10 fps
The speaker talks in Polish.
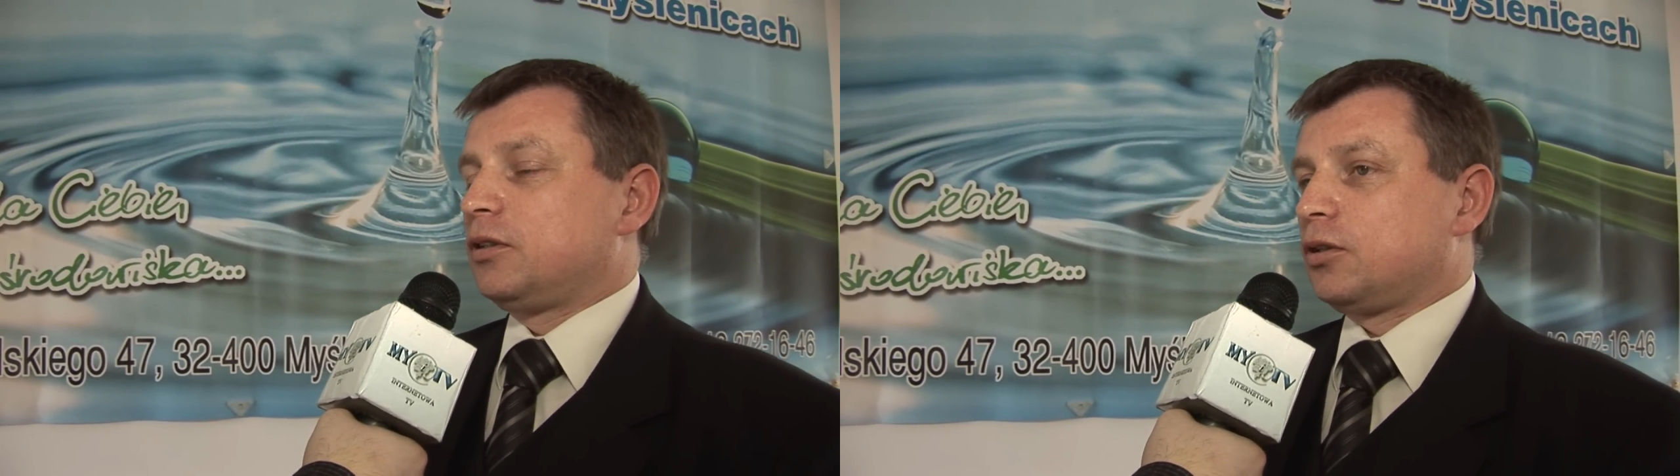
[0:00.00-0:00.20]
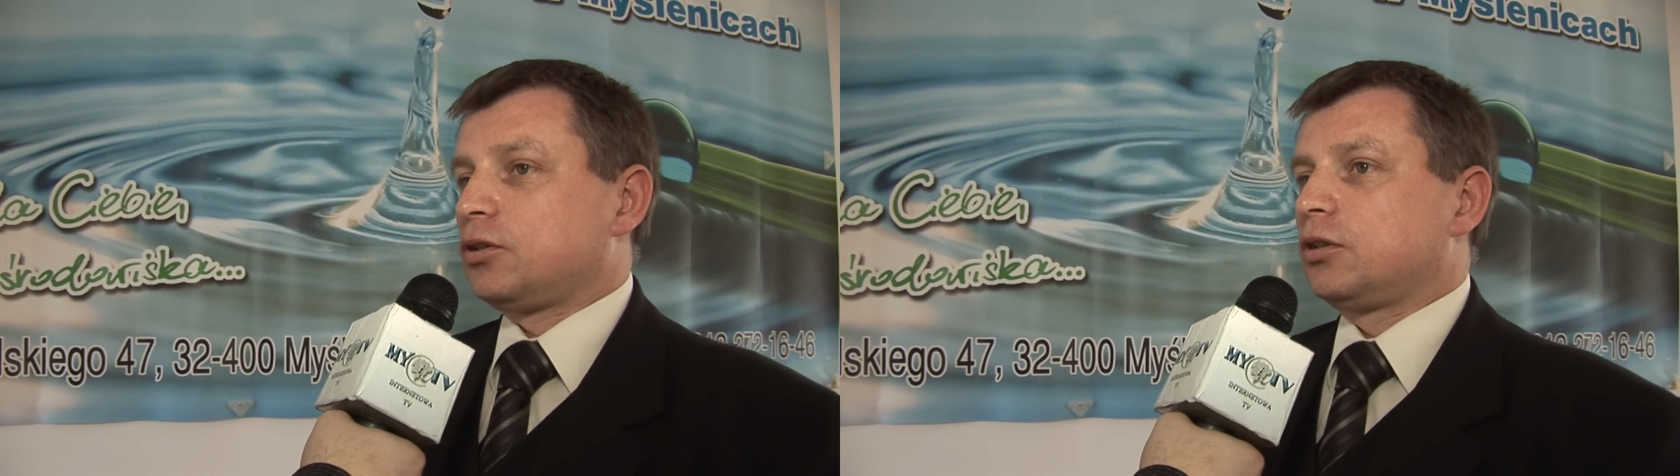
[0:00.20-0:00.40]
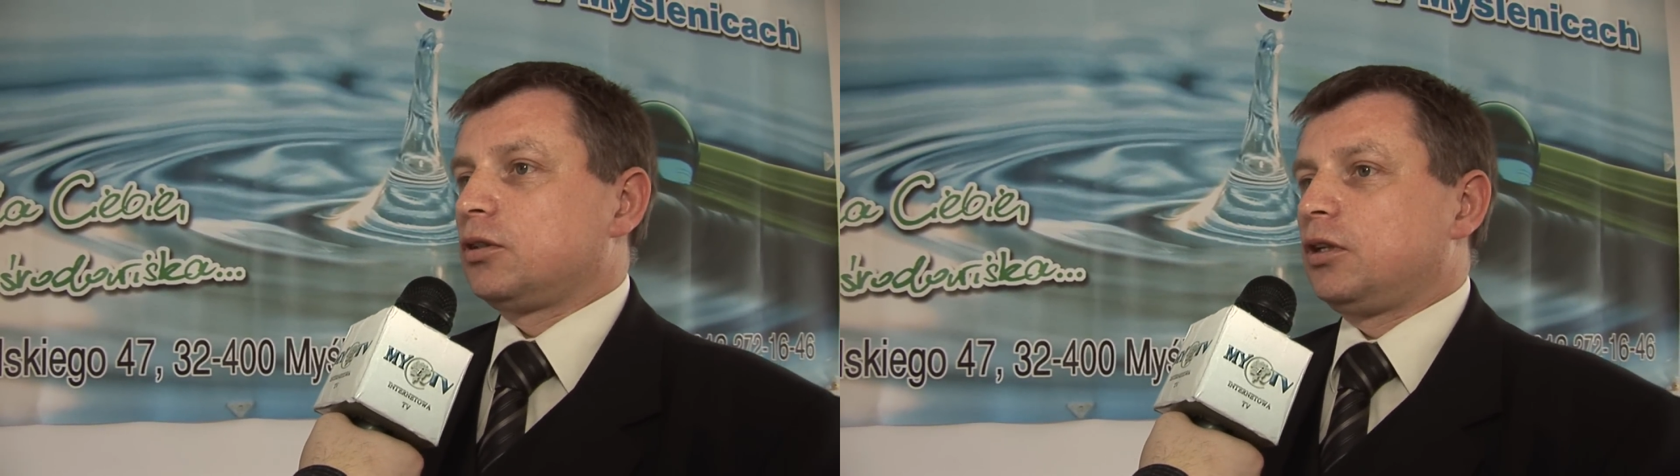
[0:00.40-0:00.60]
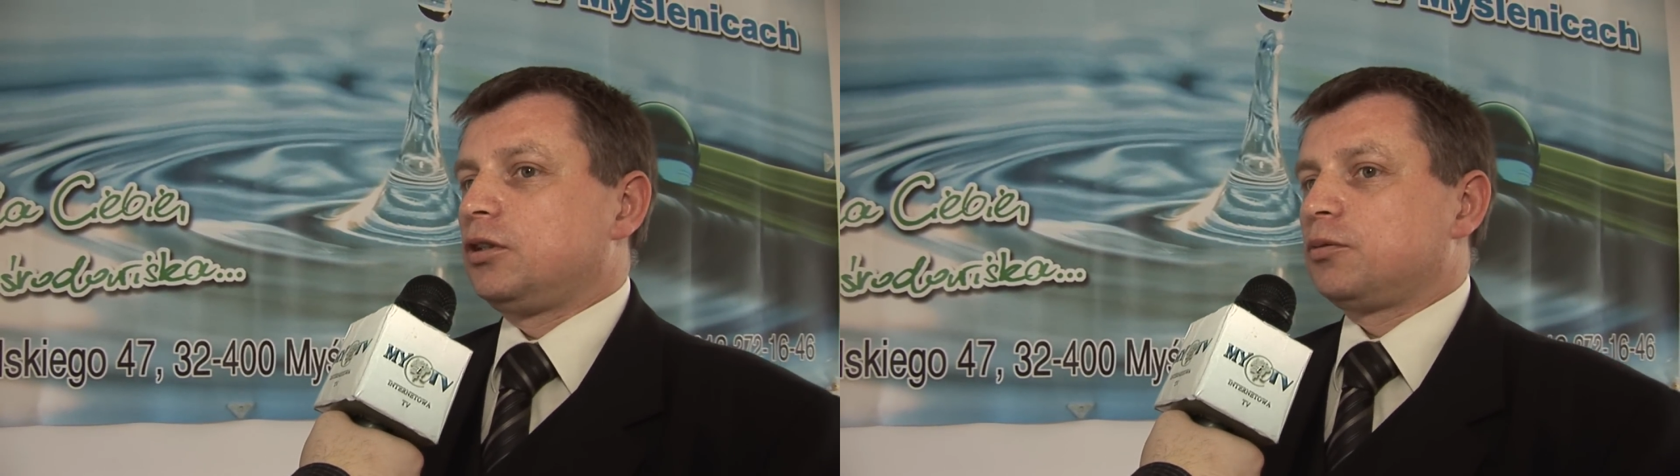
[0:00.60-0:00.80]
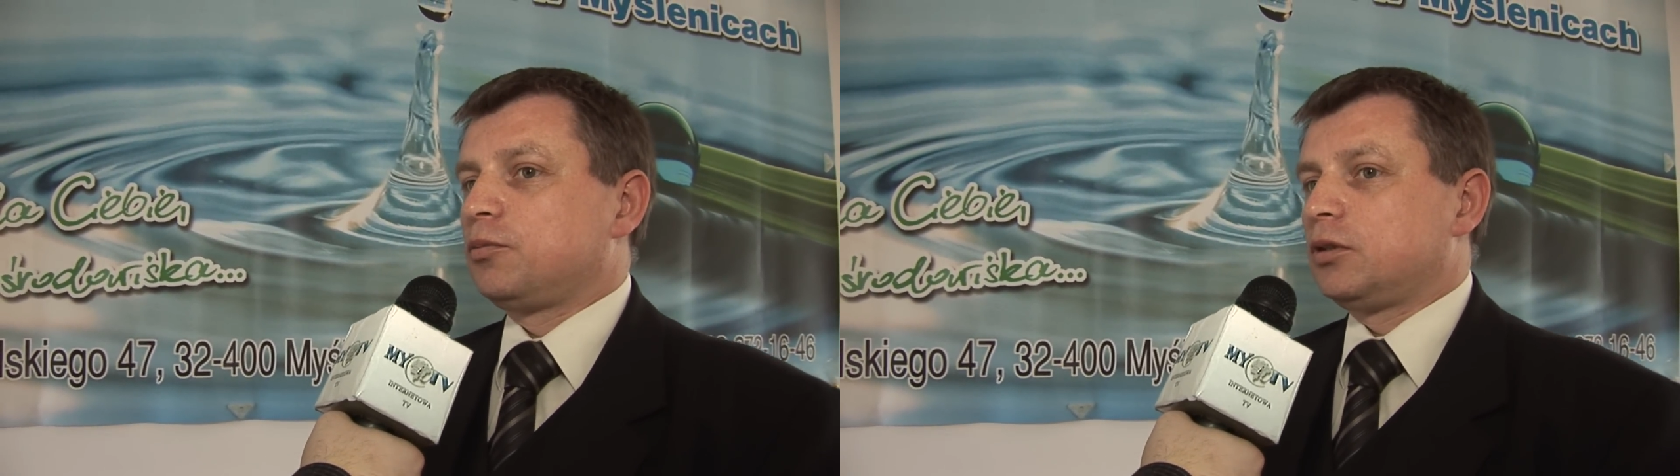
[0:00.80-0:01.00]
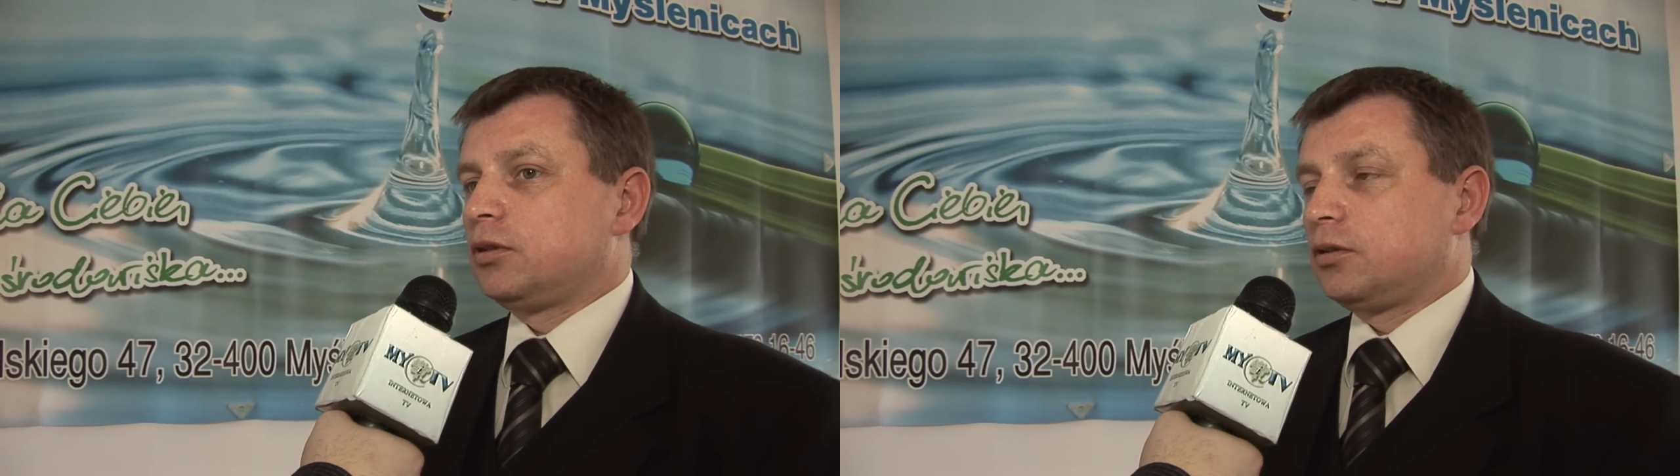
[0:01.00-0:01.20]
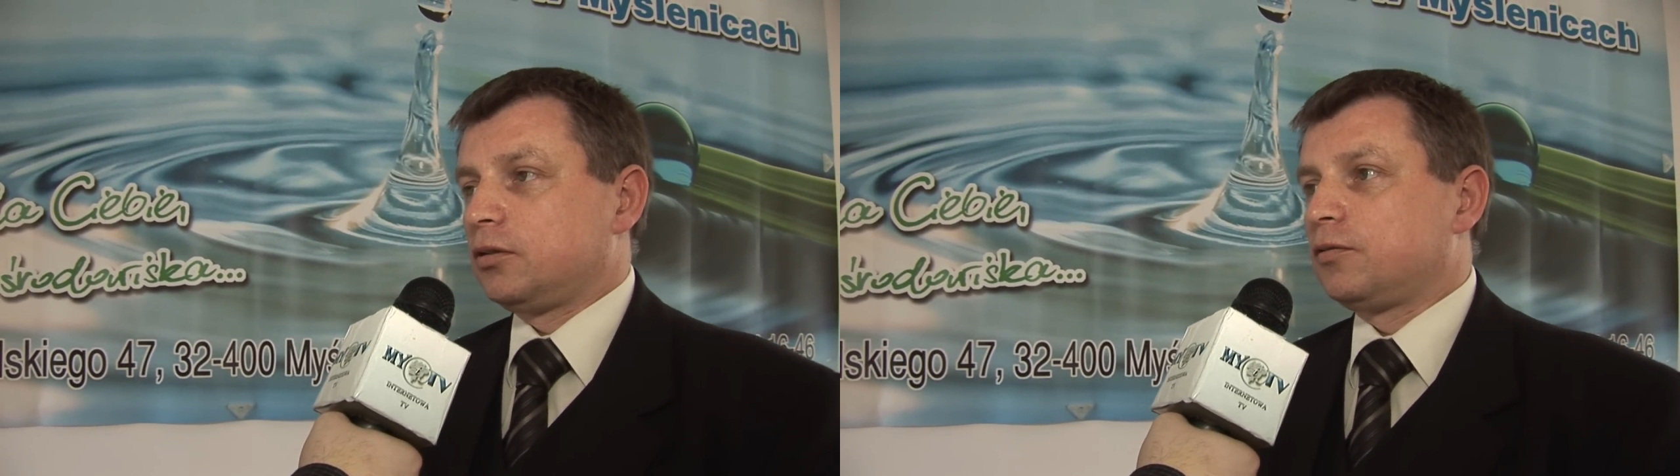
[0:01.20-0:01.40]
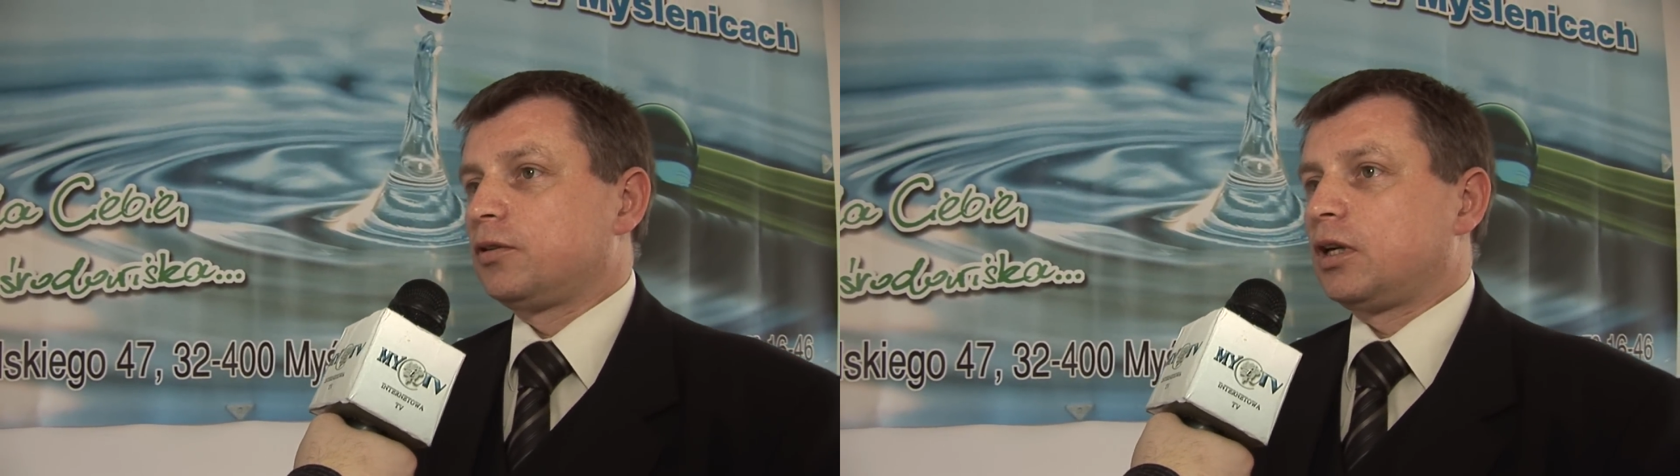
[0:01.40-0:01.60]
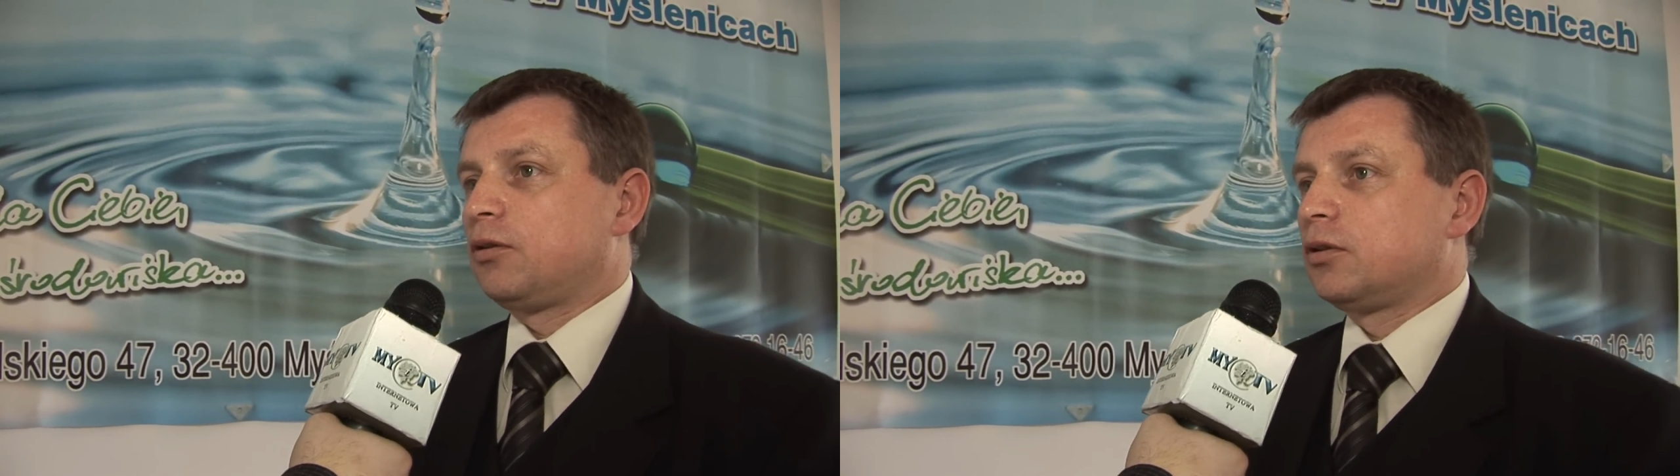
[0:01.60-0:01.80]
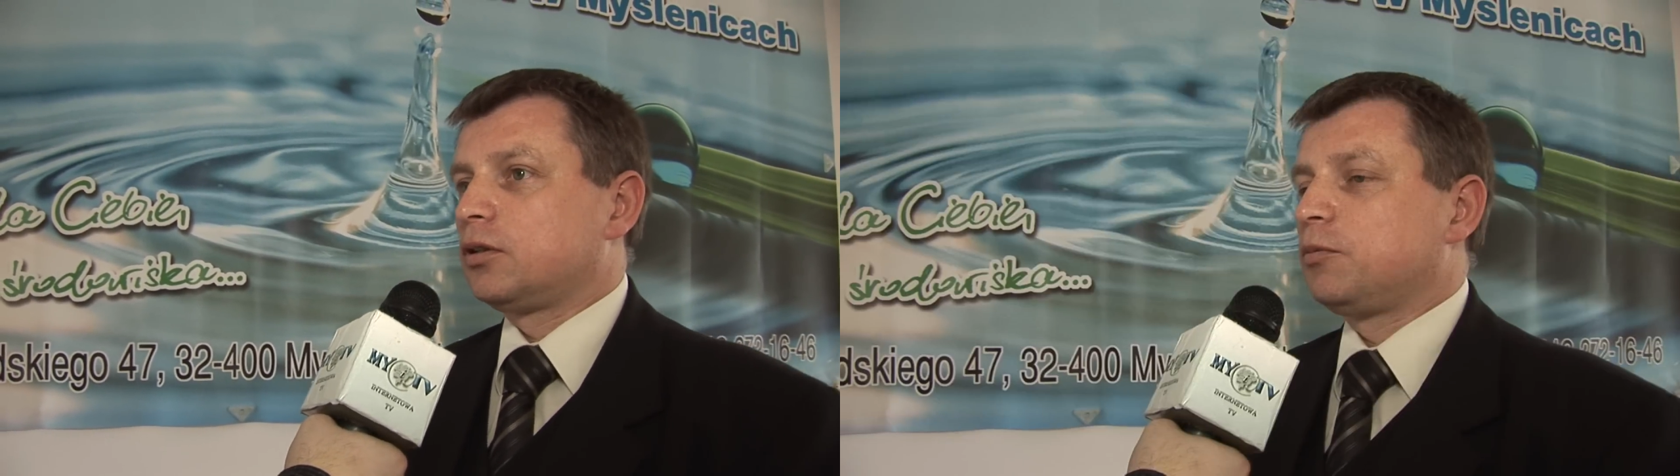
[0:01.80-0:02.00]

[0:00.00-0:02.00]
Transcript: Rozstrzygnęliśmy, wygrało